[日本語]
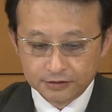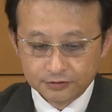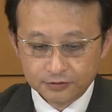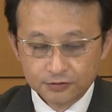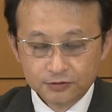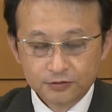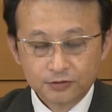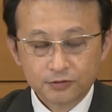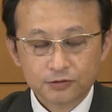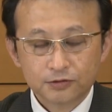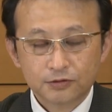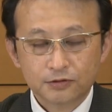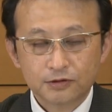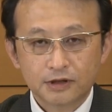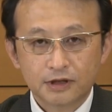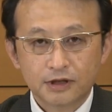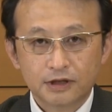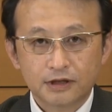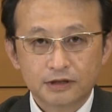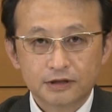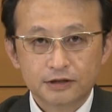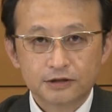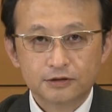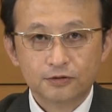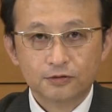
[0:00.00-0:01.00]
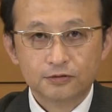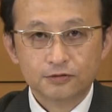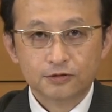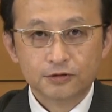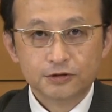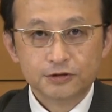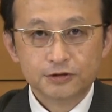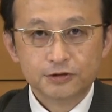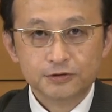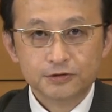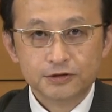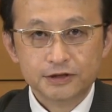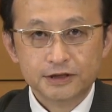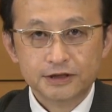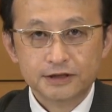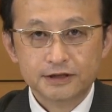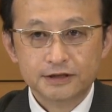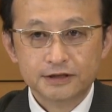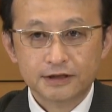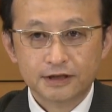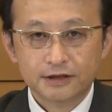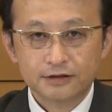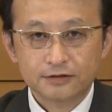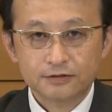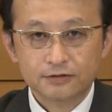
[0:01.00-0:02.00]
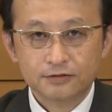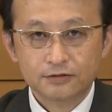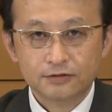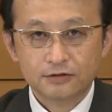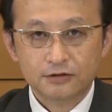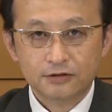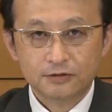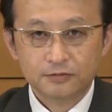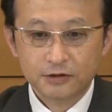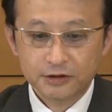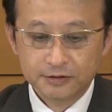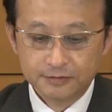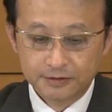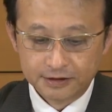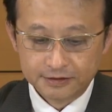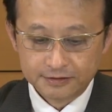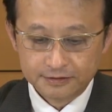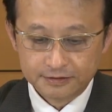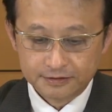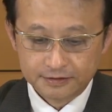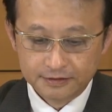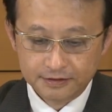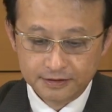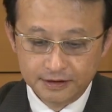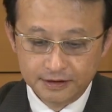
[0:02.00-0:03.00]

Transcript: ということが議論の中心になると思います。